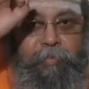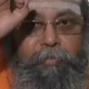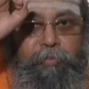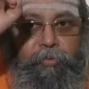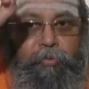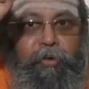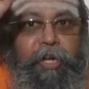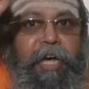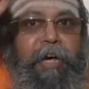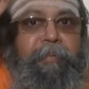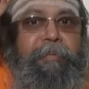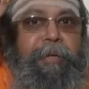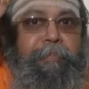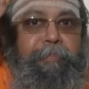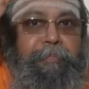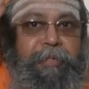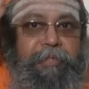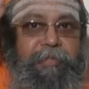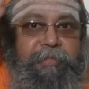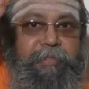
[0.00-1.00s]
மூல
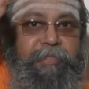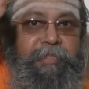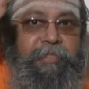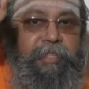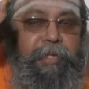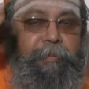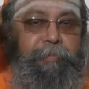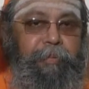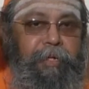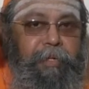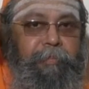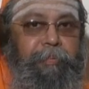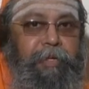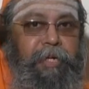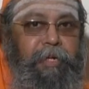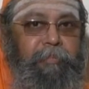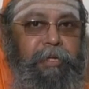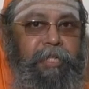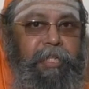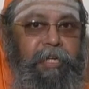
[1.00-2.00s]
அமைப்பு எப்படி
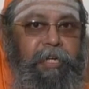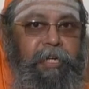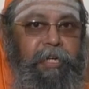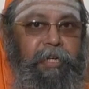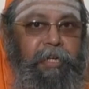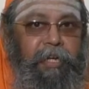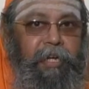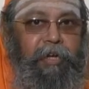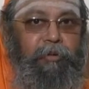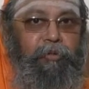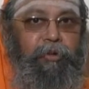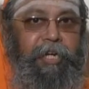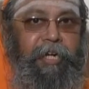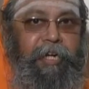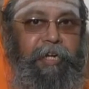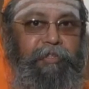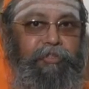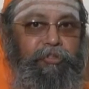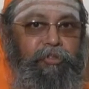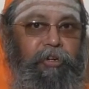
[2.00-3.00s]
பிற மதங்களுக்கெல்லாம் ஒரு
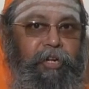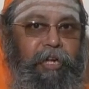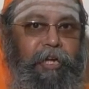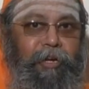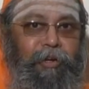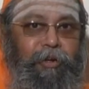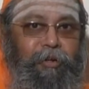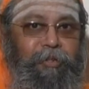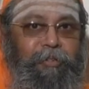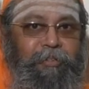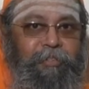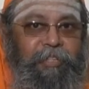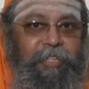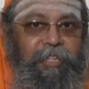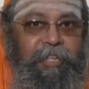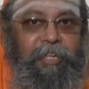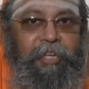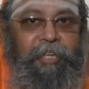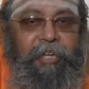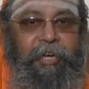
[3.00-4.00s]
இடம் சொல்கிறாங்களோ
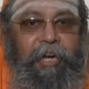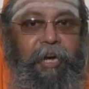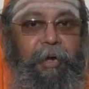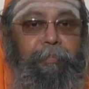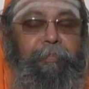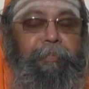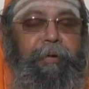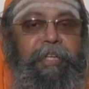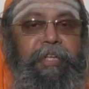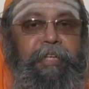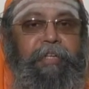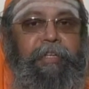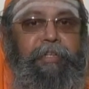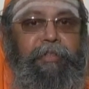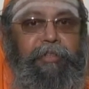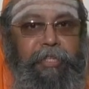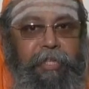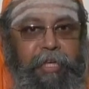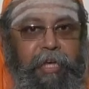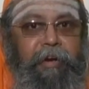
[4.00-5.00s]
அப்படி
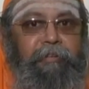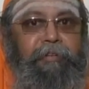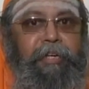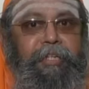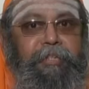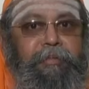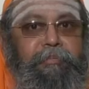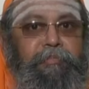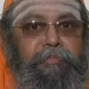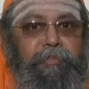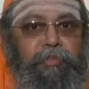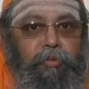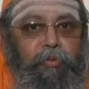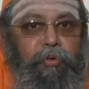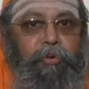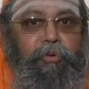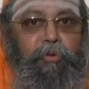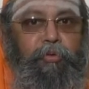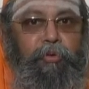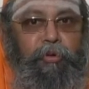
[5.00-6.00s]
இந்தியாவிலையும்
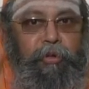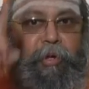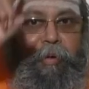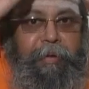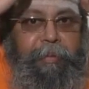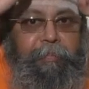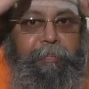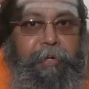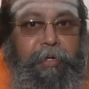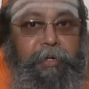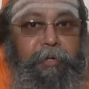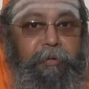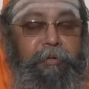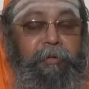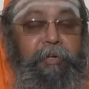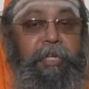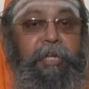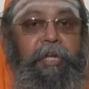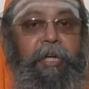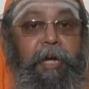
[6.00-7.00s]
ஒரு ஒரு அமைப்பு
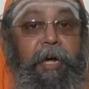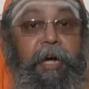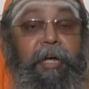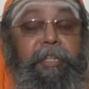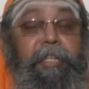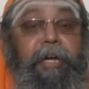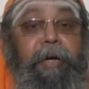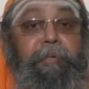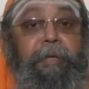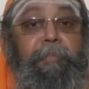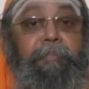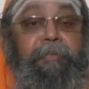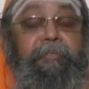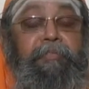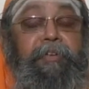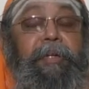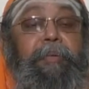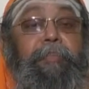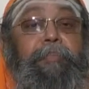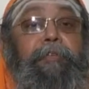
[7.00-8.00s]
இருக்கணும் அந்த அமைப்பு
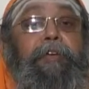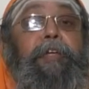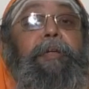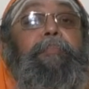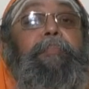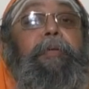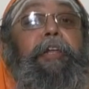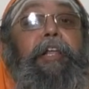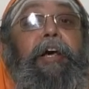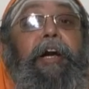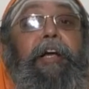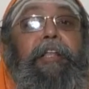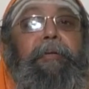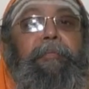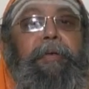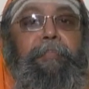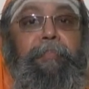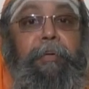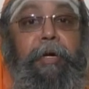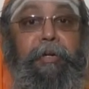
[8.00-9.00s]
விருப்பு வெறுப்பு இல்லாத
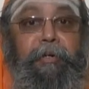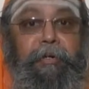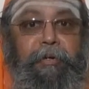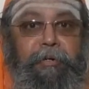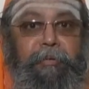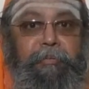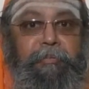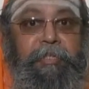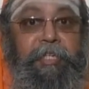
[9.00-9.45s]
அமைப்பாக இருக்கணும்